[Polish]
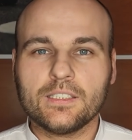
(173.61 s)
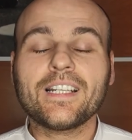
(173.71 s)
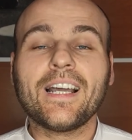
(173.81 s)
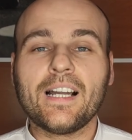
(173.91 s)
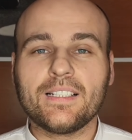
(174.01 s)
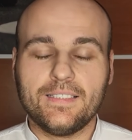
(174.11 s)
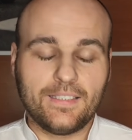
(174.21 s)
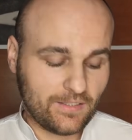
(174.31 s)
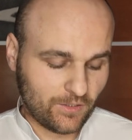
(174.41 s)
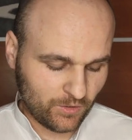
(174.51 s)
reakcji ze
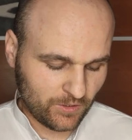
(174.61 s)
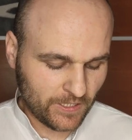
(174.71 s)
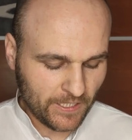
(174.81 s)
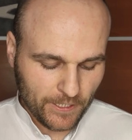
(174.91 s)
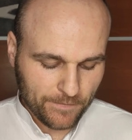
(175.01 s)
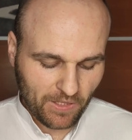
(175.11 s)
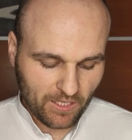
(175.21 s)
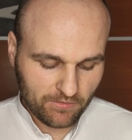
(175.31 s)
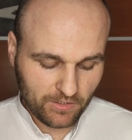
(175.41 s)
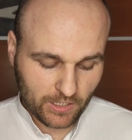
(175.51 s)
strony
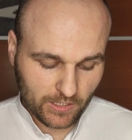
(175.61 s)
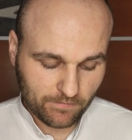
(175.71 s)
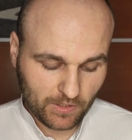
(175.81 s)
FIA.